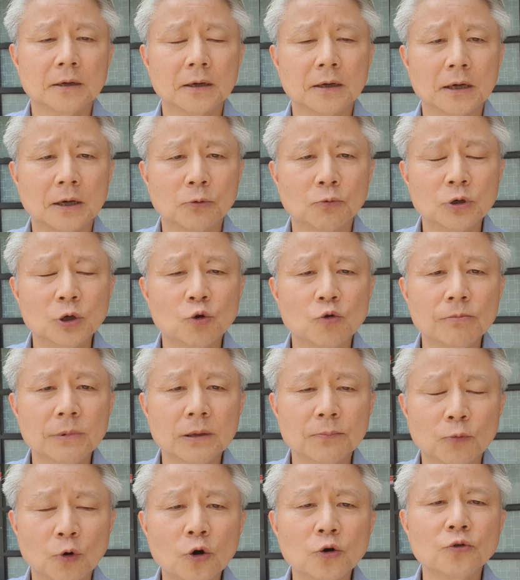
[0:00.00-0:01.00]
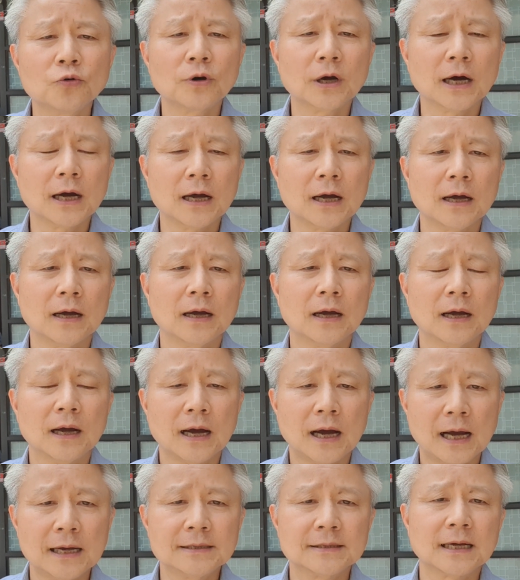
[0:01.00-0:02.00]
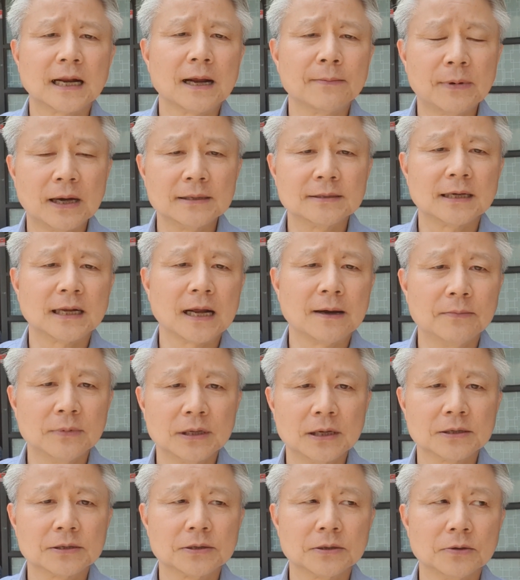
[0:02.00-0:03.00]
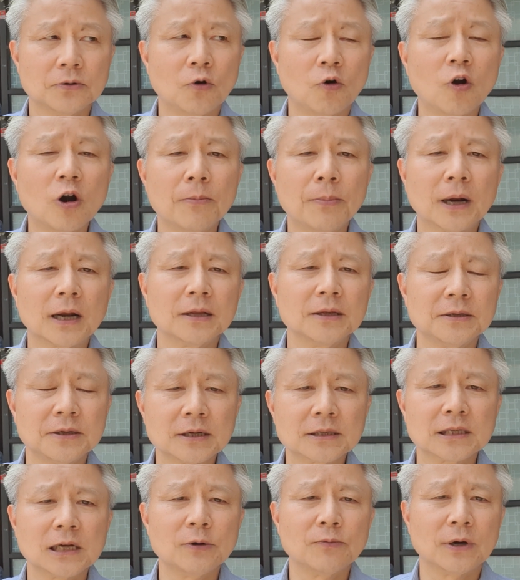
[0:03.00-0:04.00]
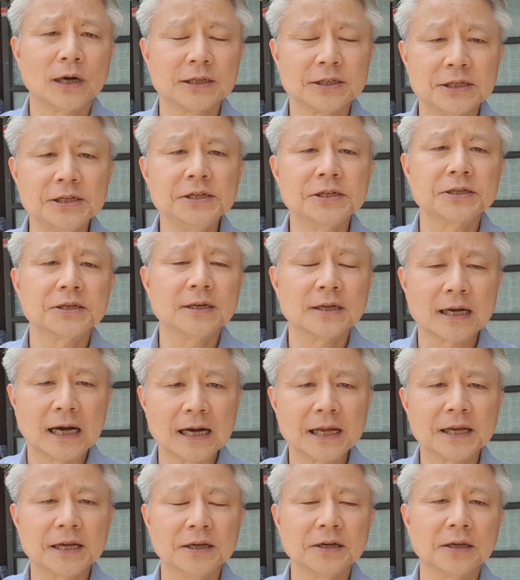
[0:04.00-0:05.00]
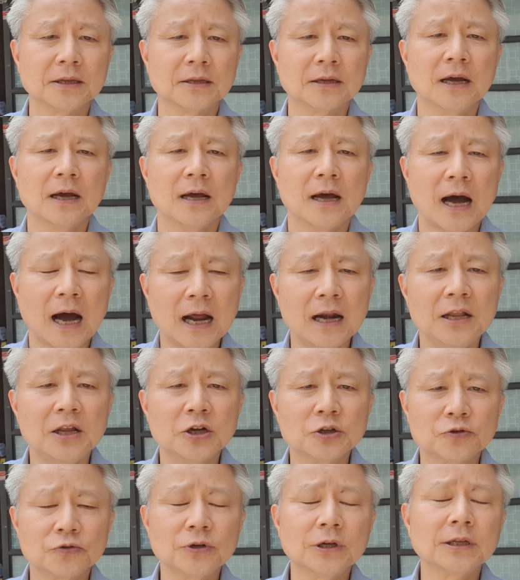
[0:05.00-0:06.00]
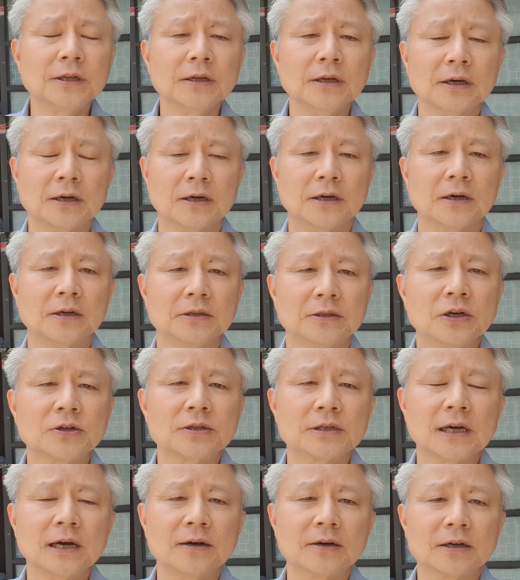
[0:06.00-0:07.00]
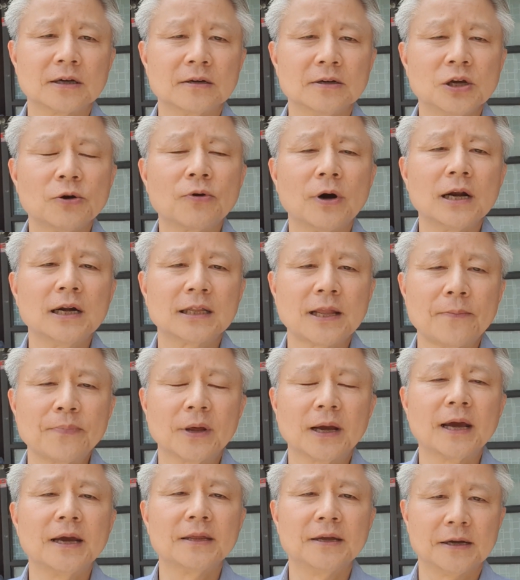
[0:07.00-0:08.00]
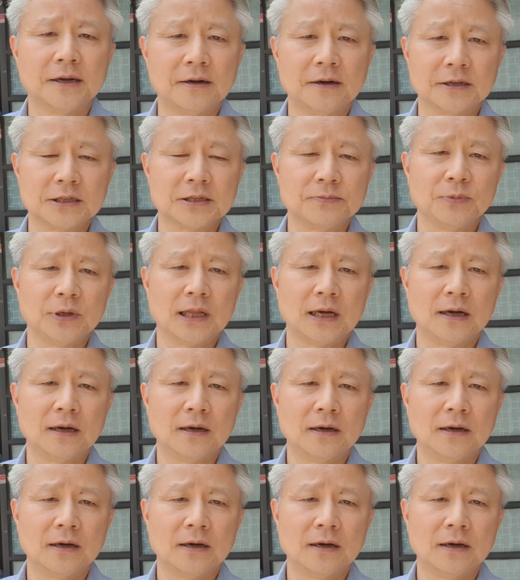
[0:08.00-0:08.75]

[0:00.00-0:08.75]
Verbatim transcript: 아, 우리 국민 모두가 한 사람 한 사람이 돼서 올바른 역사와 진실을 가리키는 알려주는 역사 그 역할을 담당해야 될 것 같습니다.